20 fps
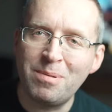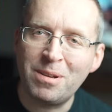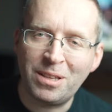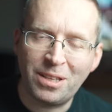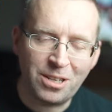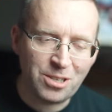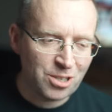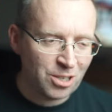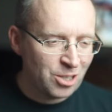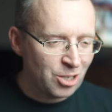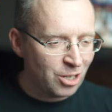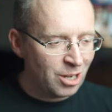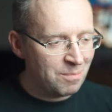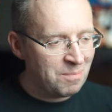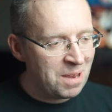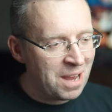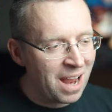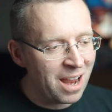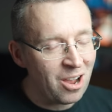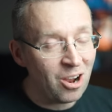Brytyjczyk trochę
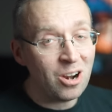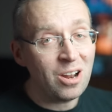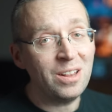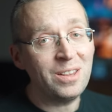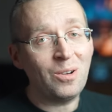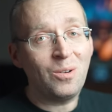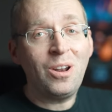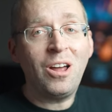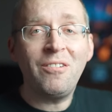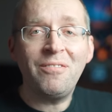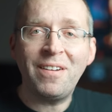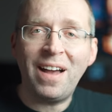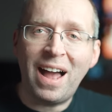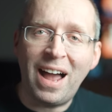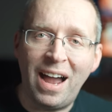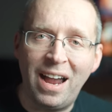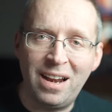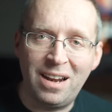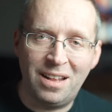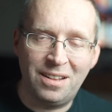mniej oglądał Love
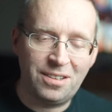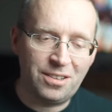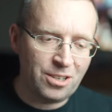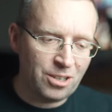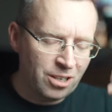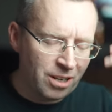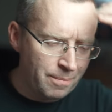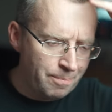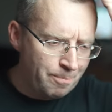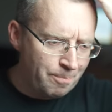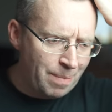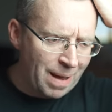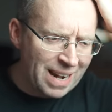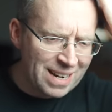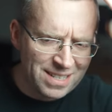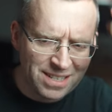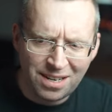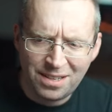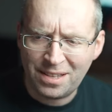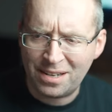Island, trochę
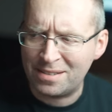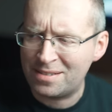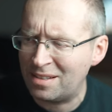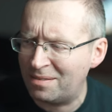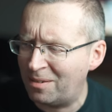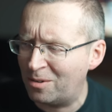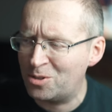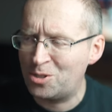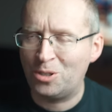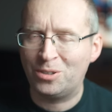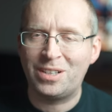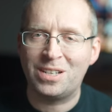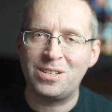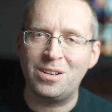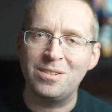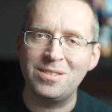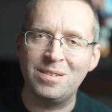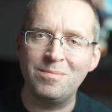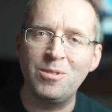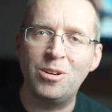bardziej interesował się
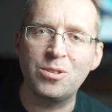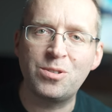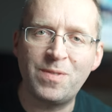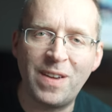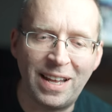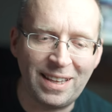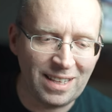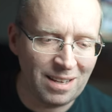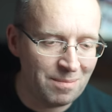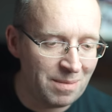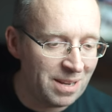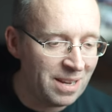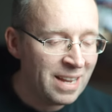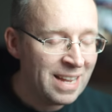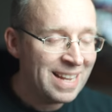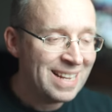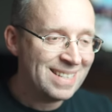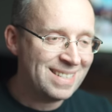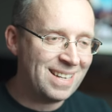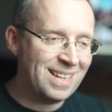otaczającym go światem i
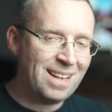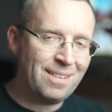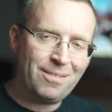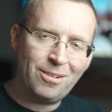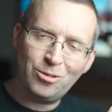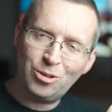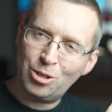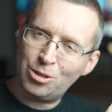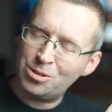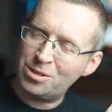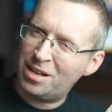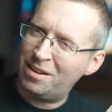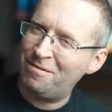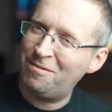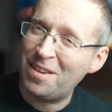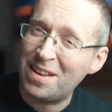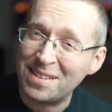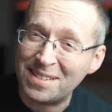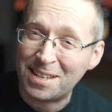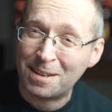zadawał troszkę
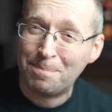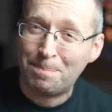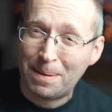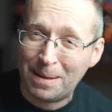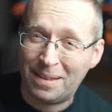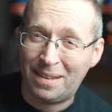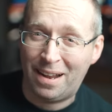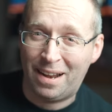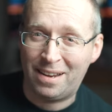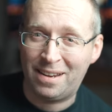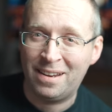więcej pytań,